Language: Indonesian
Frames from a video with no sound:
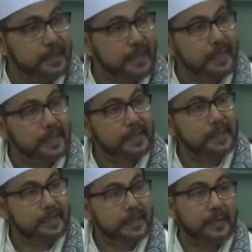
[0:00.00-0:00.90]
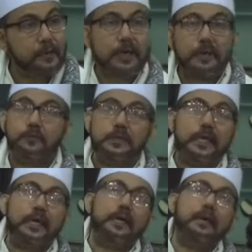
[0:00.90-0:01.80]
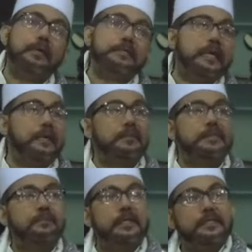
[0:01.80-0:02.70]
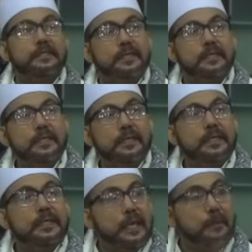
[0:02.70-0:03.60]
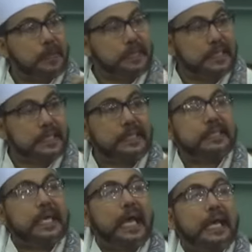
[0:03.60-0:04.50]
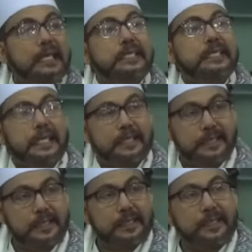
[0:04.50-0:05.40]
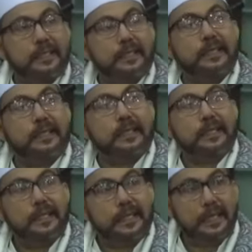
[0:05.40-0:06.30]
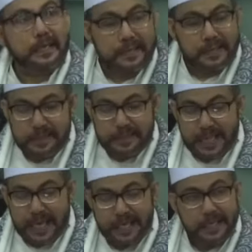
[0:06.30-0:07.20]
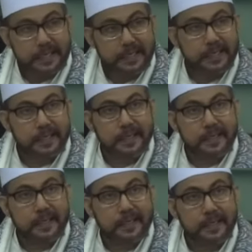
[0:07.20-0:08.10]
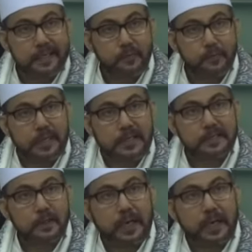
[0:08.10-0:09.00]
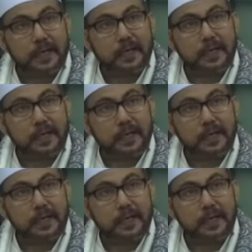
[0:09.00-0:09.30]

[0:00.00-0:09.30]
Ya. Kan orang punya masalah masing-masing. Yang penting kita ada niat. Ya, jadi masih ada nih bulan Syawal.